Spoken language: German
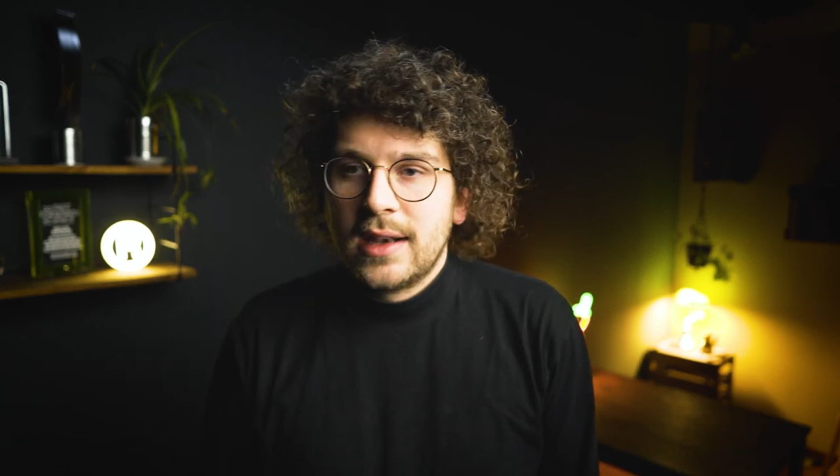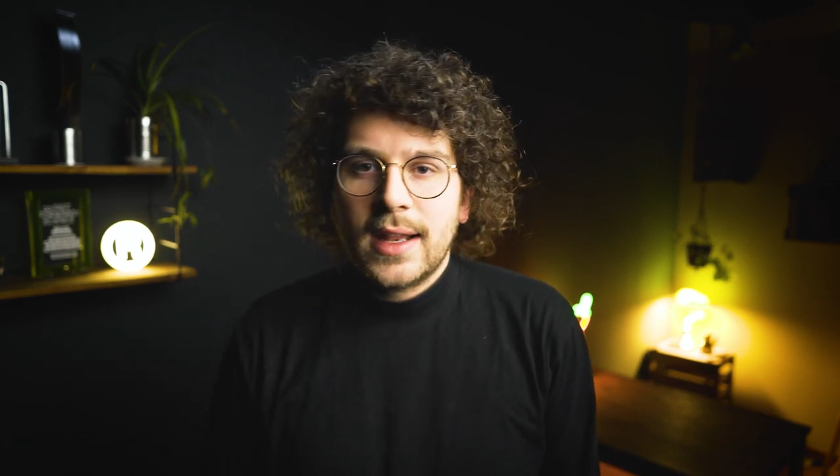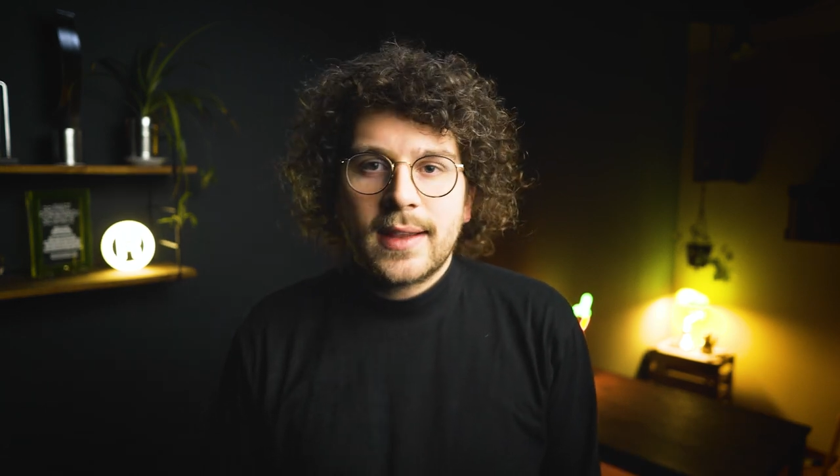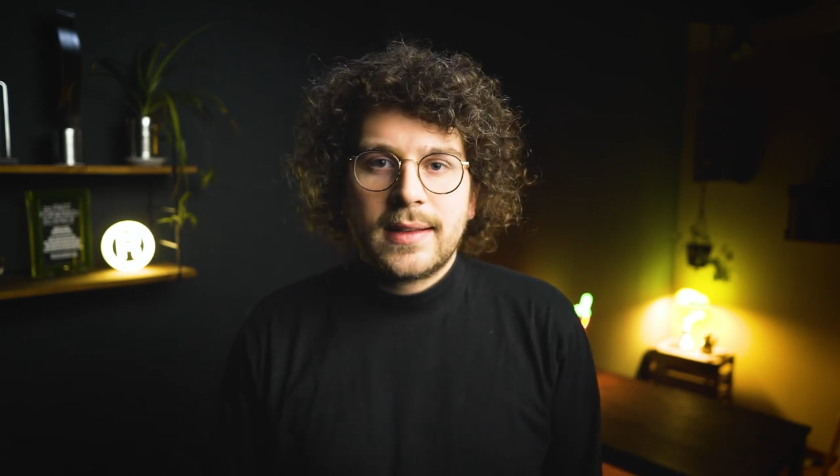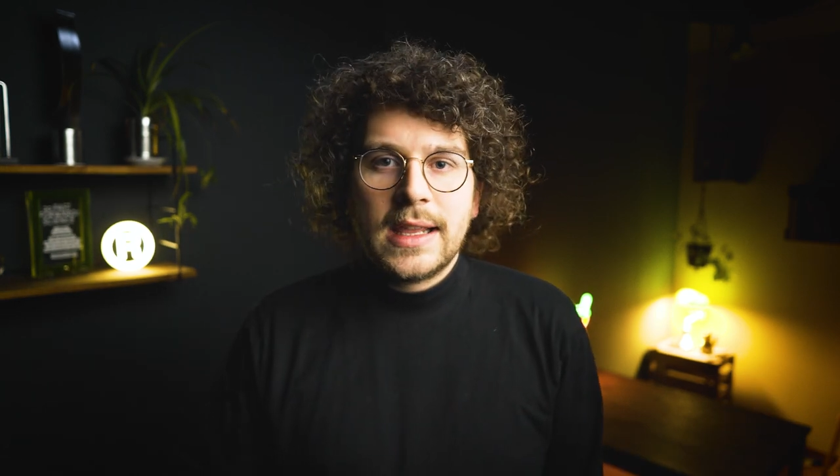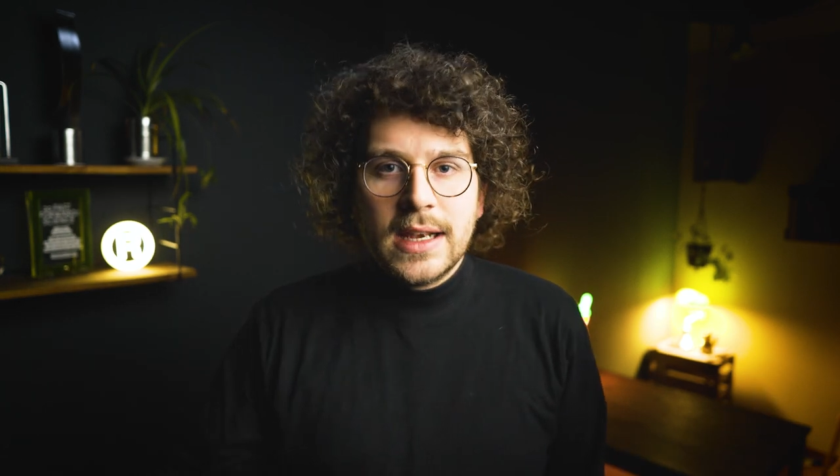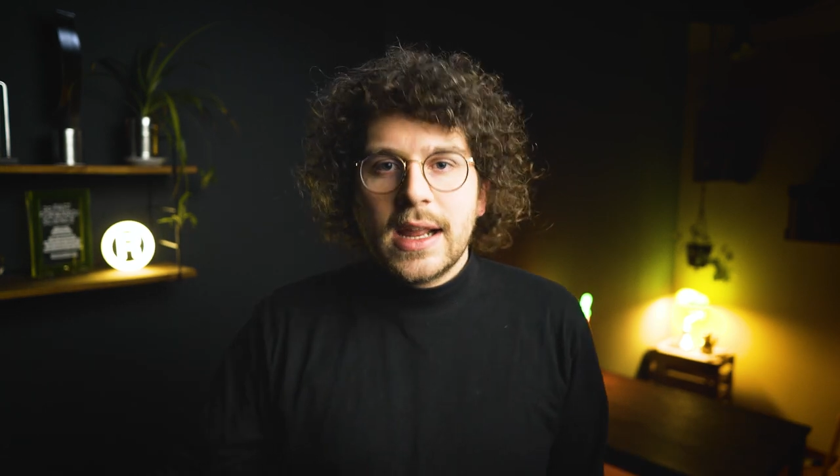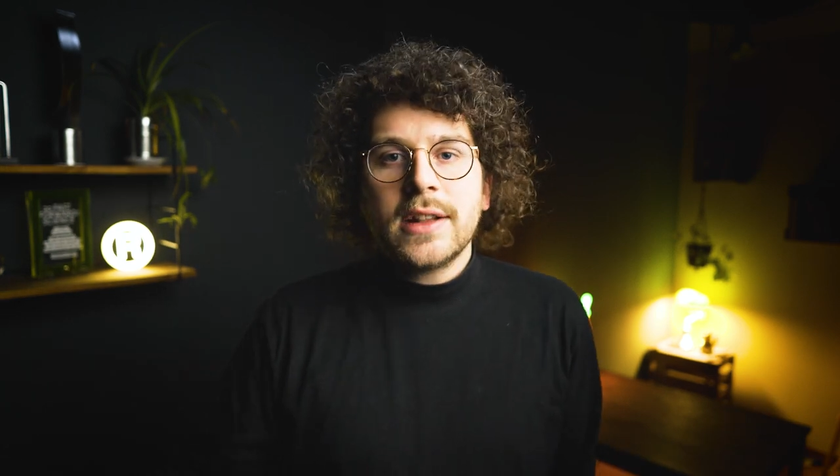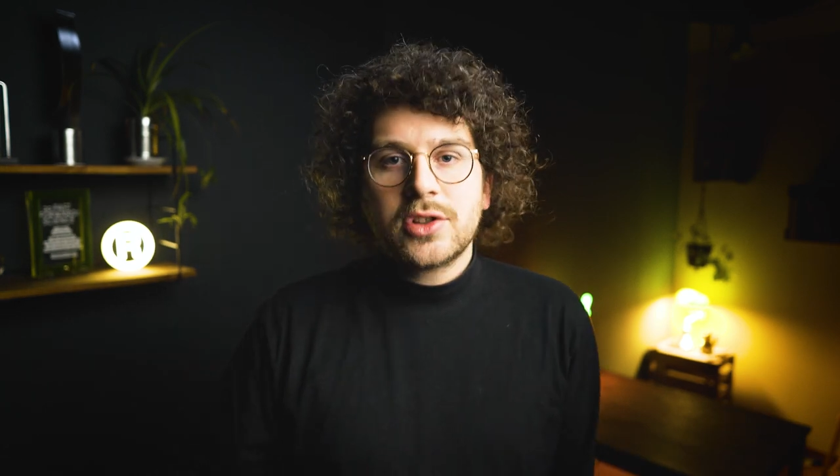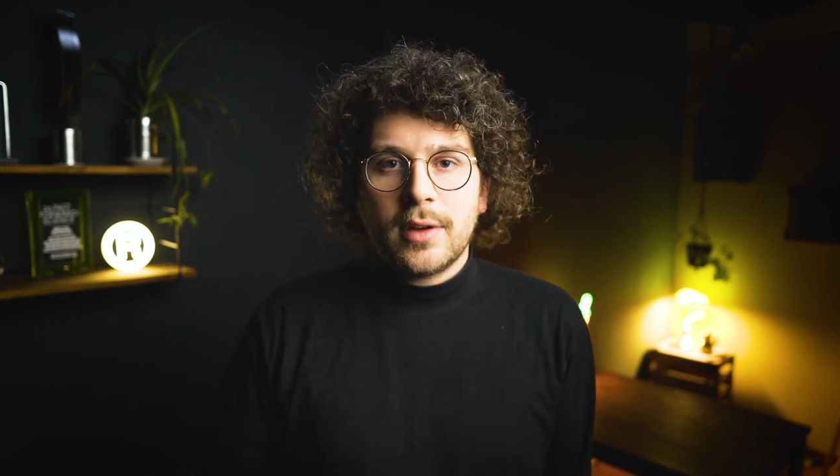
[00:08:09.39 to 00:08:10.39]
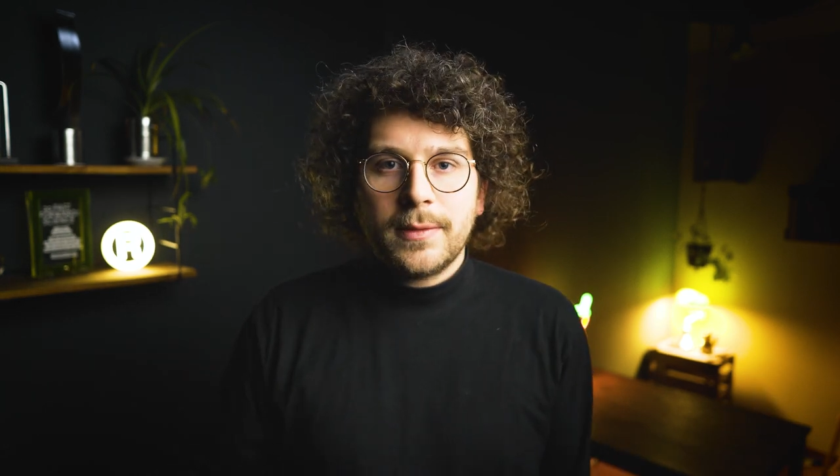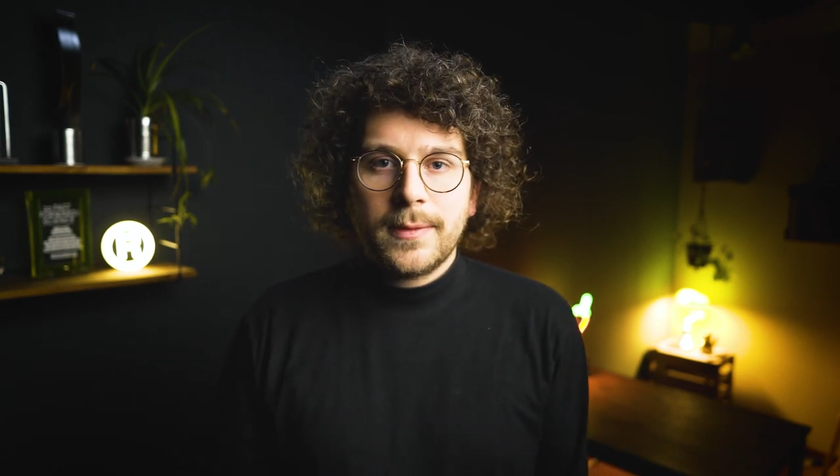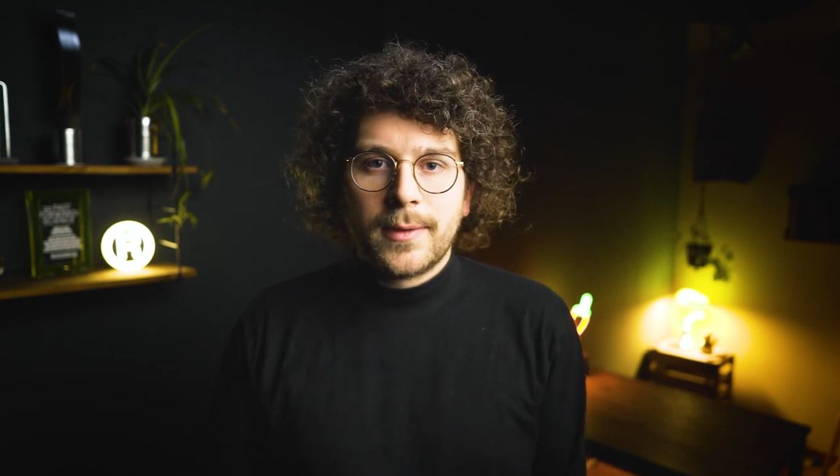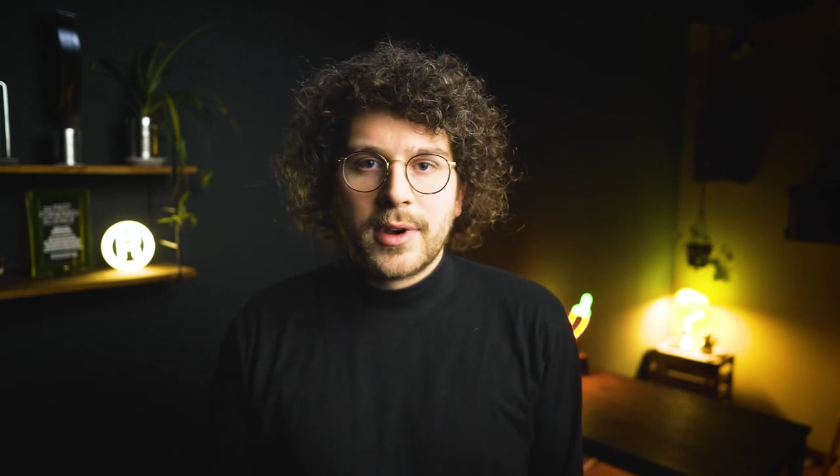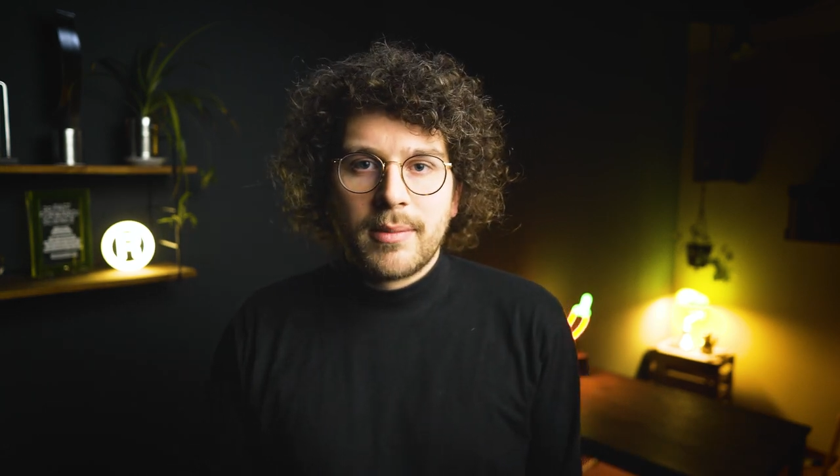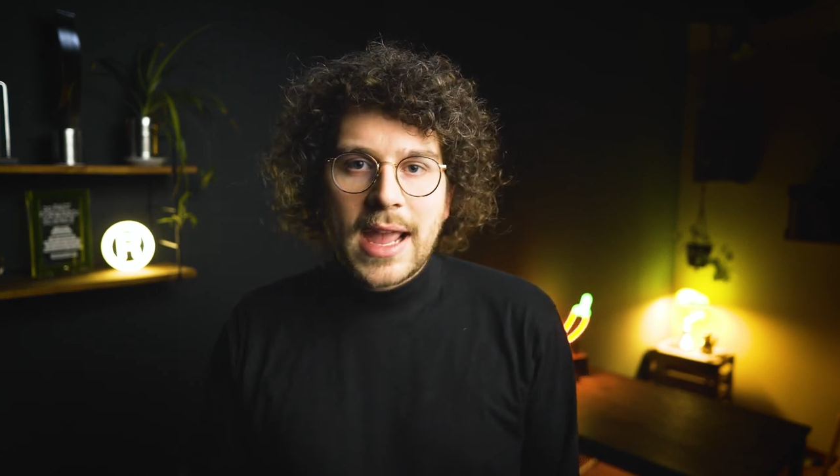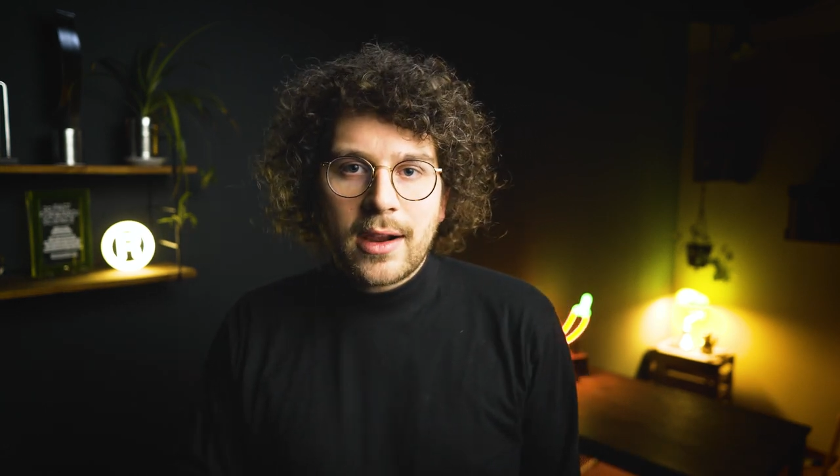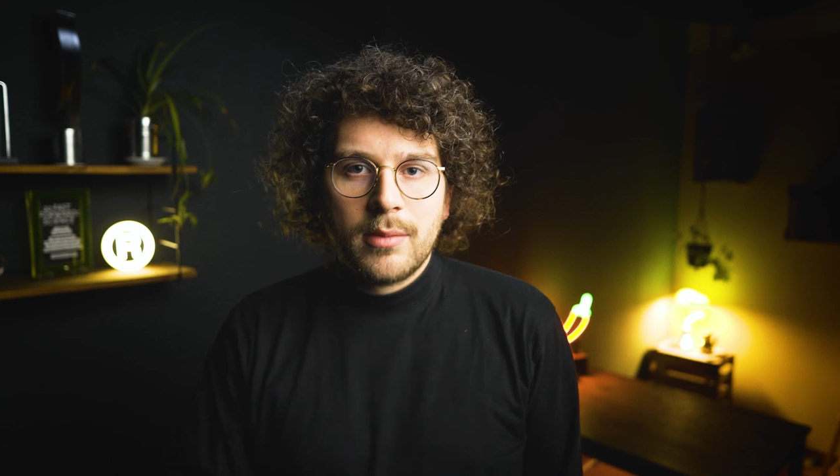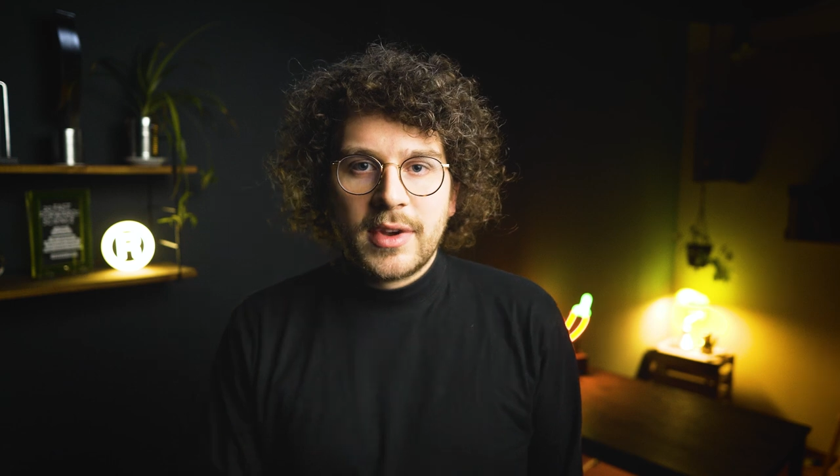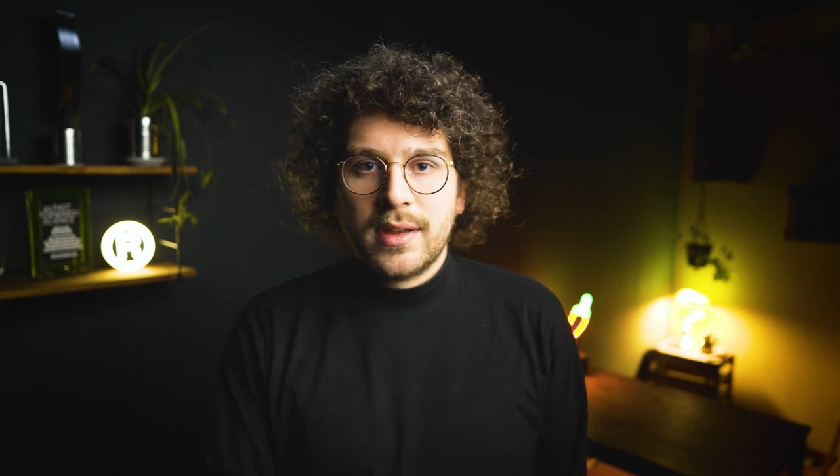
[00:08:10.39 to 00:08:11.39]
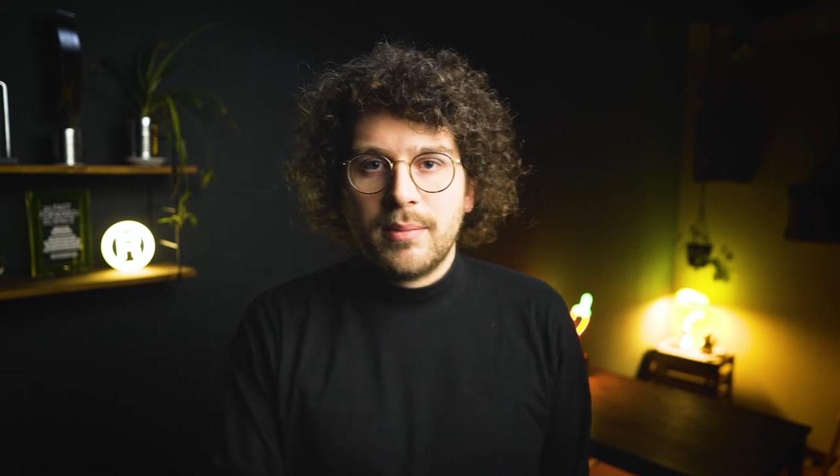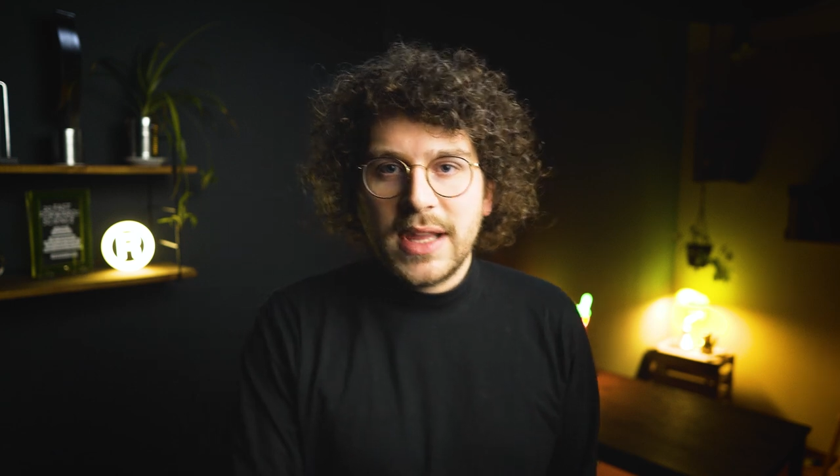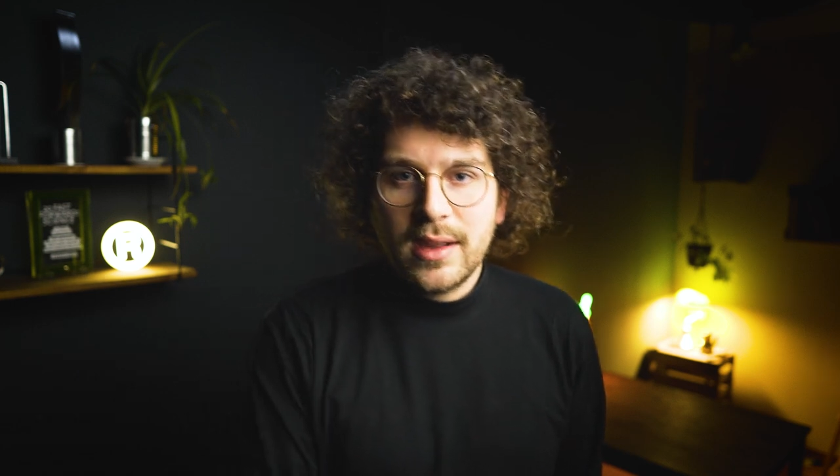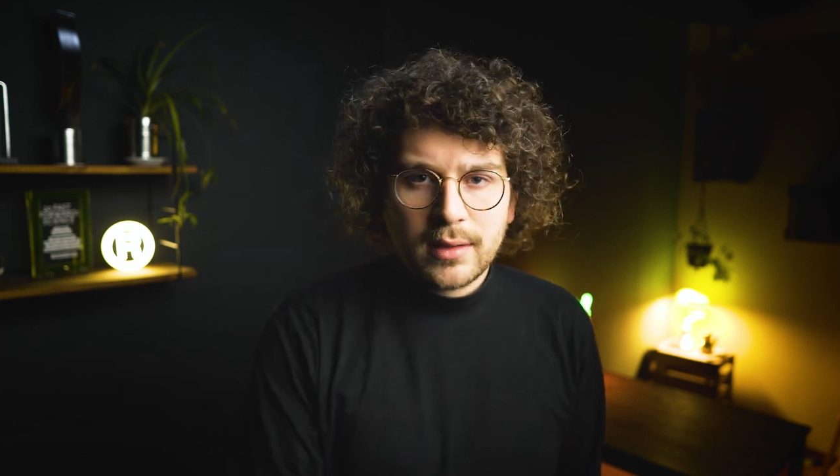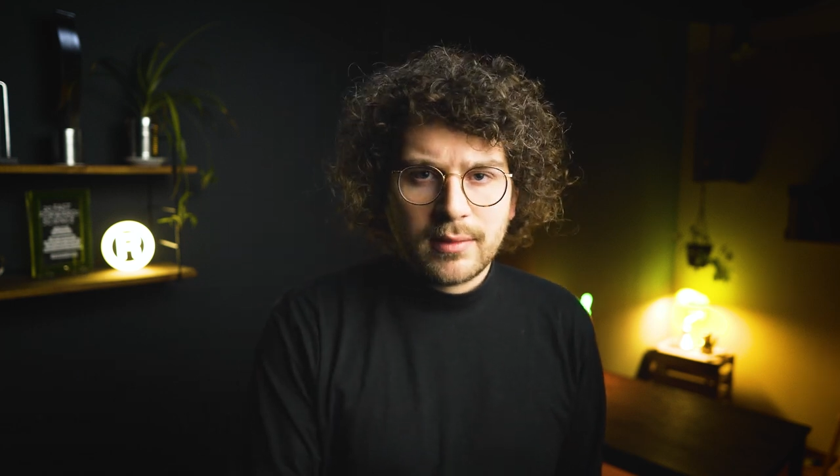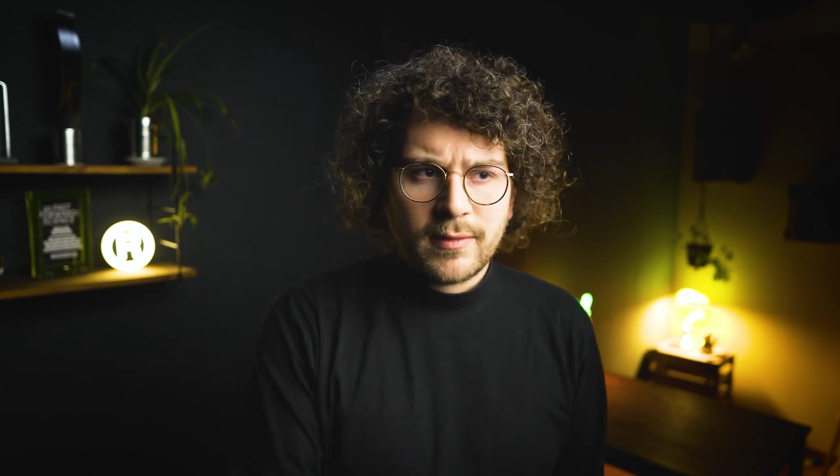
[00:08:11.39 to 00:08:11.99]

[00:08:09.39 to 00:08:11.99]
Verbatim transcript: dass die Inhaltsstoffe von einem herkömmlichen Bier,